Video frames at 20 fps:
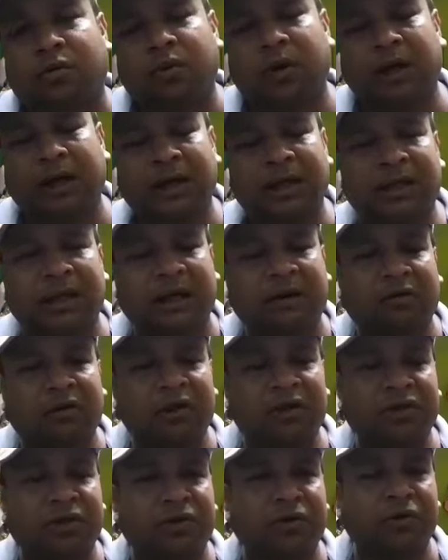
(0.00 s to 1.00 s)
ওনাকে
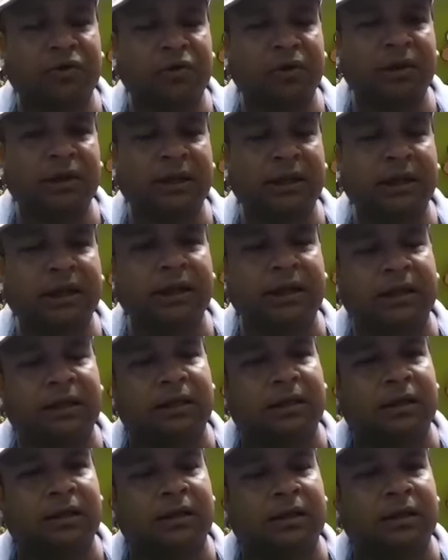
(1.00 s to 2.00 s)
দ্বারকেশ্বর নদীতে
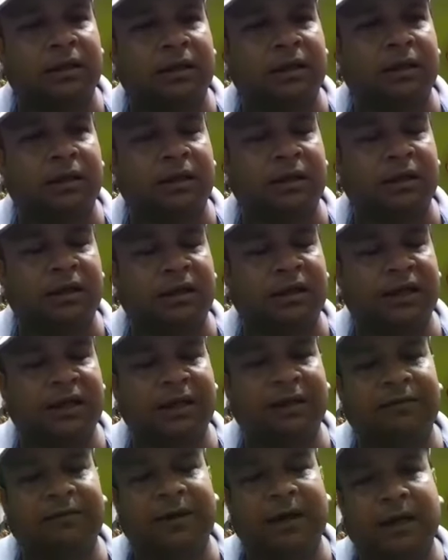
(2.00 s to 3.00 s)

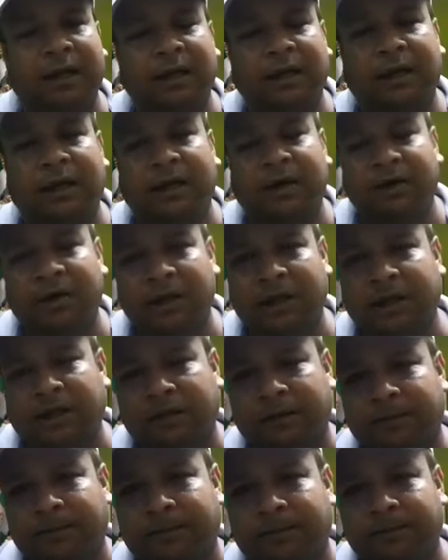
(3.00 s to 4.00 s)
ঠেলে ফেলে দেওয়া হয়
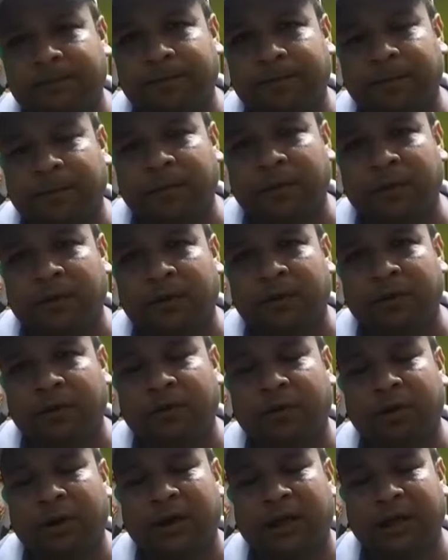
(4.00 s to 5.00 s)

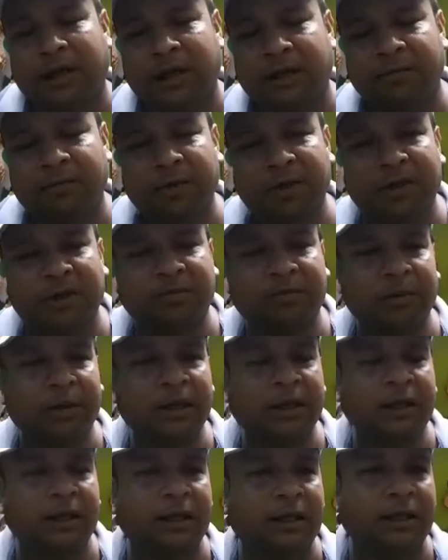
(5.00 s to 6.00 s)
তো এই
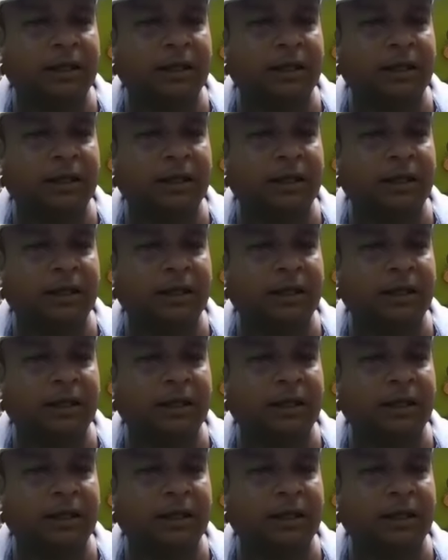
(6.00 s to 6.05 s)
বিজেপির